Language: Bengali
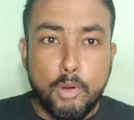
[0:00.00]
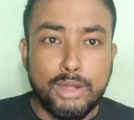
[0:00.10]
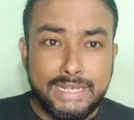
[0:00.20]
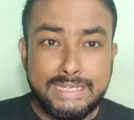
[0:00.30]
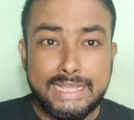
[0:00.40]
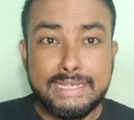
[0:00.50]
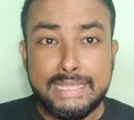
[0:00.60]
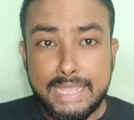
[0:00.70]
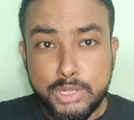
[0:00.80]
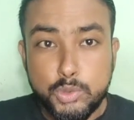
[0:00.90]

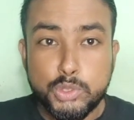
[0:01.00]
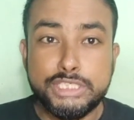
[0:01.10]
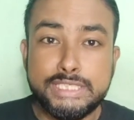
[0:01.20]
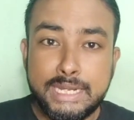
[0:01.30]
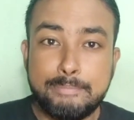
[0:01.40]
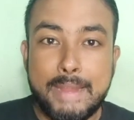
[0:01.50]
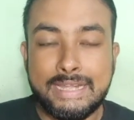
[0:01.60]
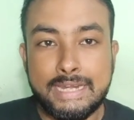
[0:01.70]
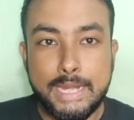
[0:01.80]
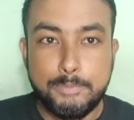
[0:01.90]
পলিটেকনিকের কোশ্চেন
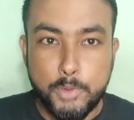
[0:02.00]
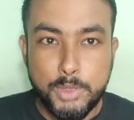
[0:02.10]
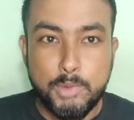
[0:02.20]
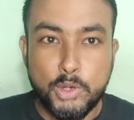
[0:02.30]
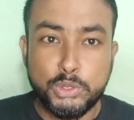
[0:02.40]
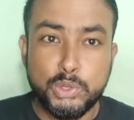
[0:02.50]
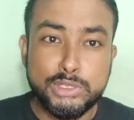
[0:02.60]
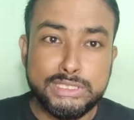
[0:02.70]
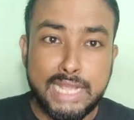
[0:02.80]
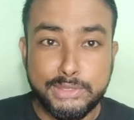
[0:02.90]
প্যাটার্নের পরিবর্তন
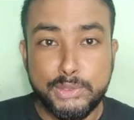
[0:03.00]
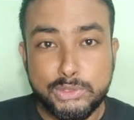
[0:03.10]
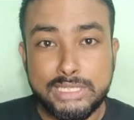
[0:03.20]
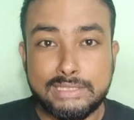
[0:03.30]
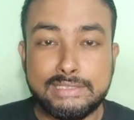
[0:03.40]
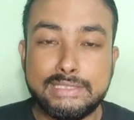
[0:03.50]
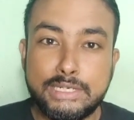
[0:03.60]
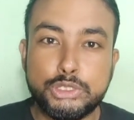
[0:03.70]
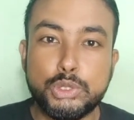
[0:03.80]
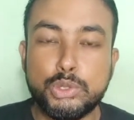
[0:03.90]

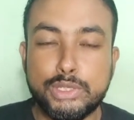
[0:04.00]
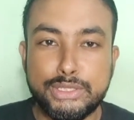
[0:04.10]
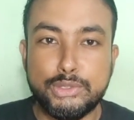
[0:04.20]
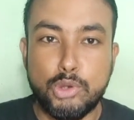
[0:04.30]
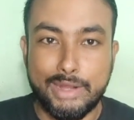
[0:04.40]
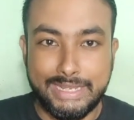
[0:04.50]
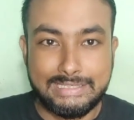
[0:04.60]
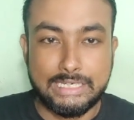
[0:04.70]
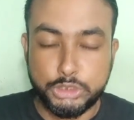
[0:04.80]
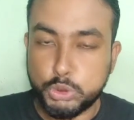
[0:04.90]
ছাত্রছাত্রীদের জন্য কিন্তু
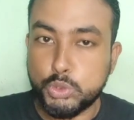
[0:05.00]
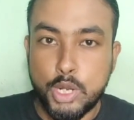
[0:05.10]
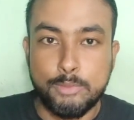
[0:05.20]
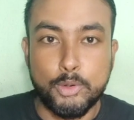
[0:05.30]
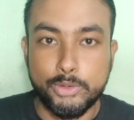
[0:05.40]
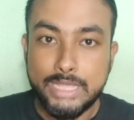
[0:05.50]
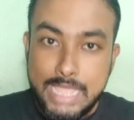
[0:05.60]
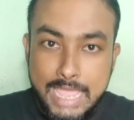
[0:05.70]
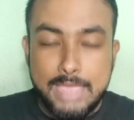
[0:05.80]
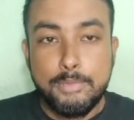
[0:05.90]
অনেকটা সুখবর
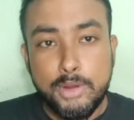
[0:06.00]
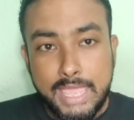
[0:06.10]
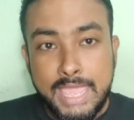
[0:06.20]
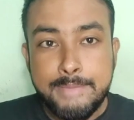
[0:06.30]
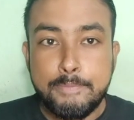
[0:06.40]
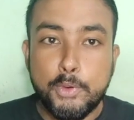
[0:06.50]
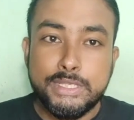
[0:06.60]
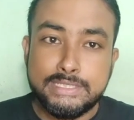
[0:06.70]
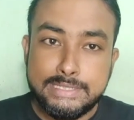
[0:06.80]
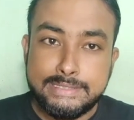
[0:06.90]
এবং এই
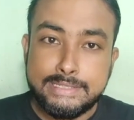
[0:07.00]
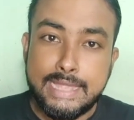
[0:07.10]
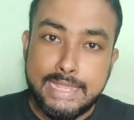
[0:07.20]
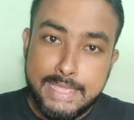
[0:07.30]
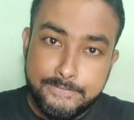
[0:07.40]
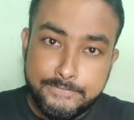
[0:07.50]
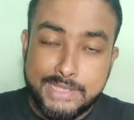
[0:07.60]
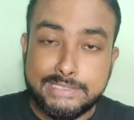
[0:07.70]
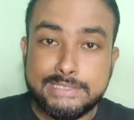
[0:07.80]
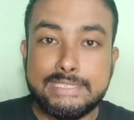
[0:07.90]
পরিস্থিতিতে দাঁড়িয়ে
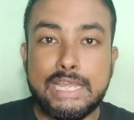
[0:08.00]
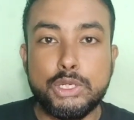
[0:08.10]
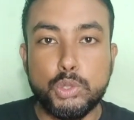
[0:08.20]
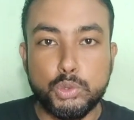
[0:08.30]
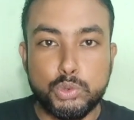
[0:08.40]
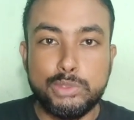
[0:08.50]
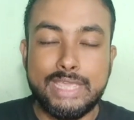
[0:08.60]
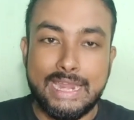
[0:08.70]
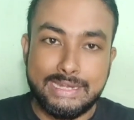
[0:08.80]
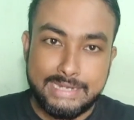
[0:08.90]
ফার্স্ট ইয়ার নতুন
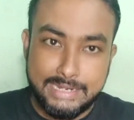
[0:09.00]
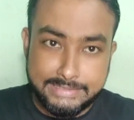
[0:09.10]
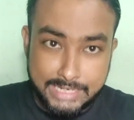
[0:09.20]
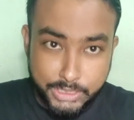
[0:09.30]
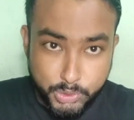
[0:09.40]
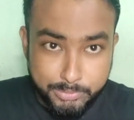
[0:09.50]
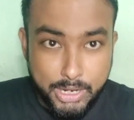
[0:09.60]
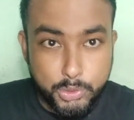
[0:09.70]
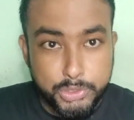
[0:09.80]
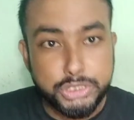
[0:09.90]
ক্যান্ডিডেট যারা
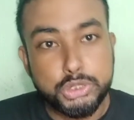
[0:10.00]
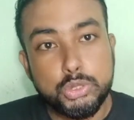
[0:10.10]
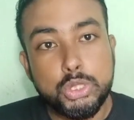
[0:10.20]
তোমরা রয়েছ